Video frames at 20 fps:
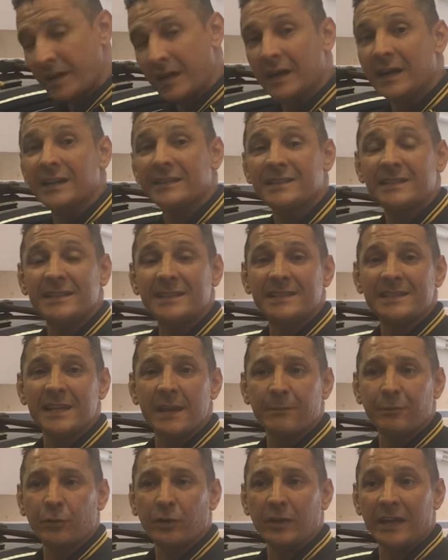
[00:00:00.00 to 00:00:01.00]
antes de
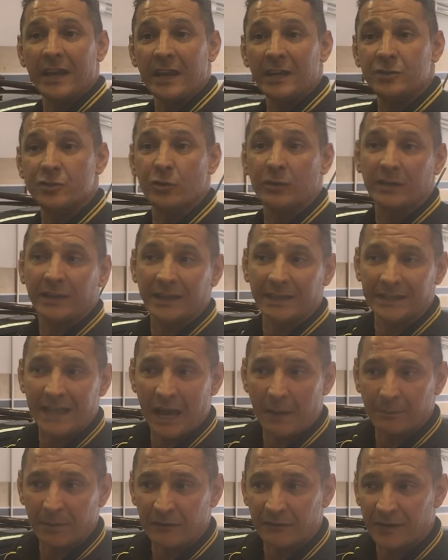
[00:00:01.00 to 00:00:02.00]
dizer para o cliente o que
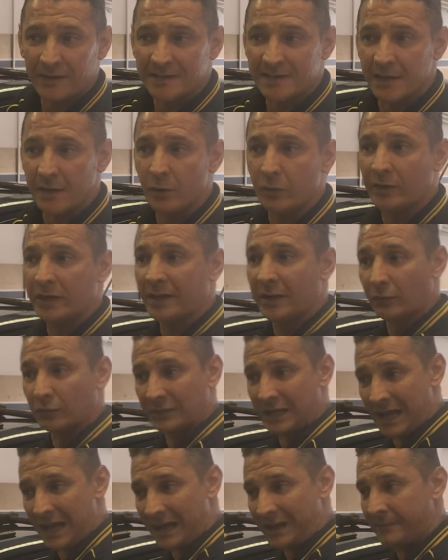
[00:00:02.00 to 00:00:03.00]
dá para fazer, o que não
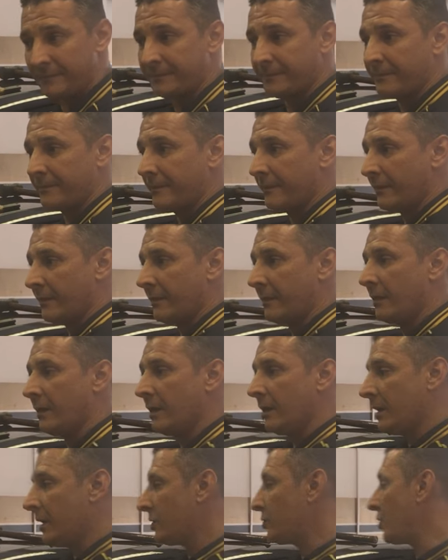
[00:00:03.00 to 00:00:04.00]
dá.
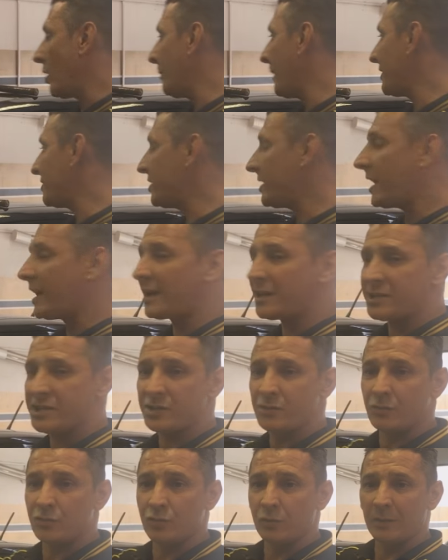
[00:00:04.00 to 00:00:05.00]
Isso é uma dica que a
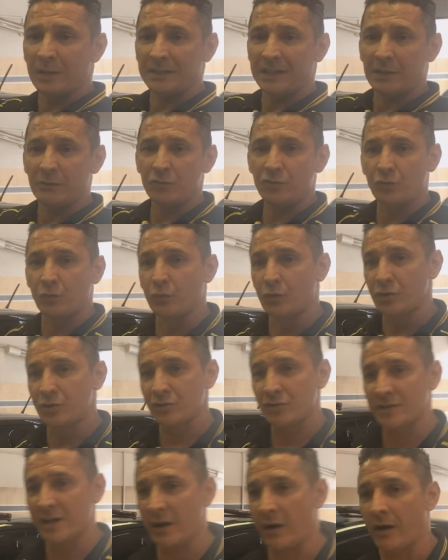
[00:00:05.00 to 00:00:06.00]
gente costuma dar nos
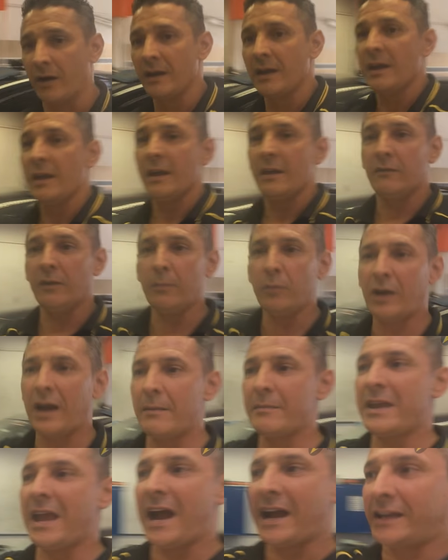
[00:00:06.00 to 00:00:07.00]
cursos, né? Ó, vamos
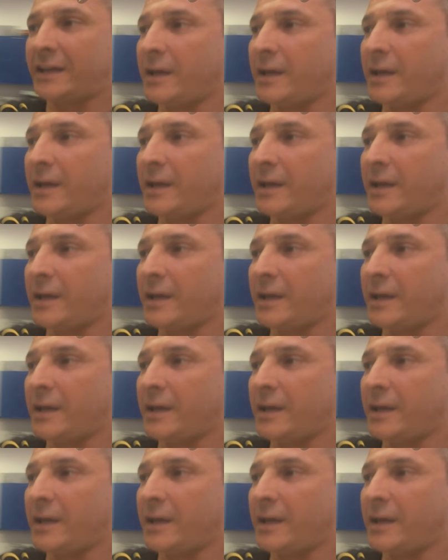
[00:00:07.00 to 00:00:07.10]
caminhar